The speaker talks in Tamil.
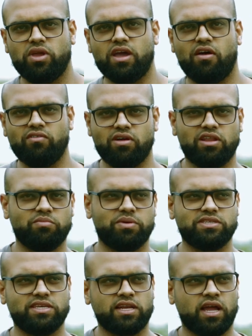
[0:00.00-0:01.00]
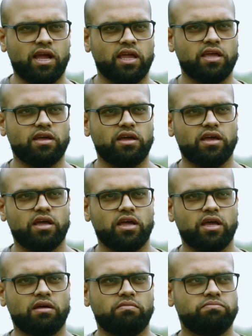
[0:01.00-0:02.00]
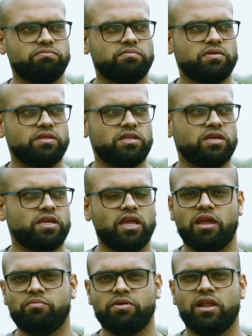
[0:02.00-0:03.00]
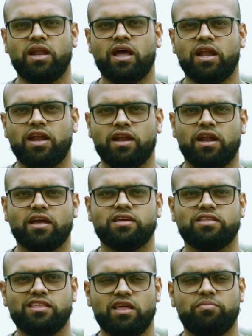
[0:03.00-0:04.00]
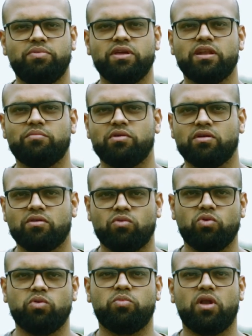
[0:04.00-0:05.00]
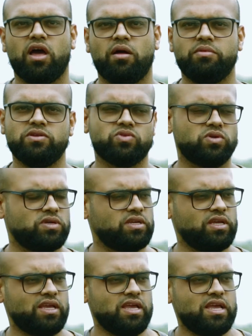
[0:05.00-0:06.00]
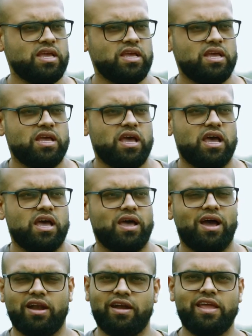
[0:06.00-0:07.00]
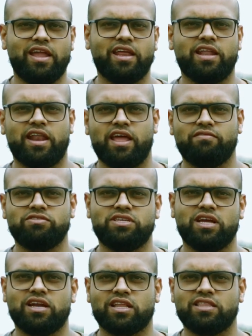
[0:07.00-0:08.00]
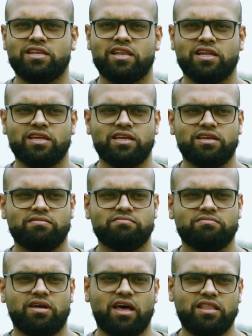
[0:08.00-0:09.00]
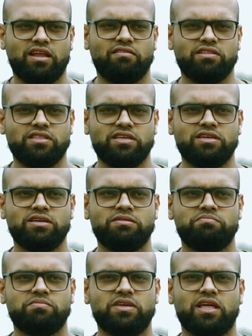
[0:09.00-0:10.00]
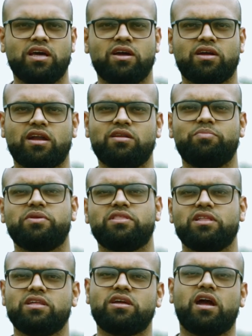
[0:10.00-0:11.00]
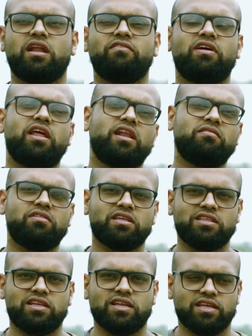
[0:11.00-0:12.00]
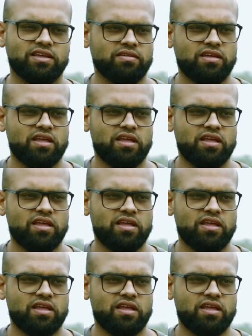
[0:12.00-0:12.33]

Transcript: போய் அவங்ககிட்டையும் பேசியிருக்காங்க இது ஏன் இப்படியெல்லாம் நடக்குது இதை எப்படி நம்ம கொண்டு போகலாம் அப்படின்னு சொல்லிட்டு ஆல்ரெடி அங்கே நிறையா விஷயங்கள் நடந்துகிட்ருக்கு அதில் வந்து இதை கட்டுப்படுத்துறதுக்கான வேலைகளும் நடந்துகிட்ருக்கு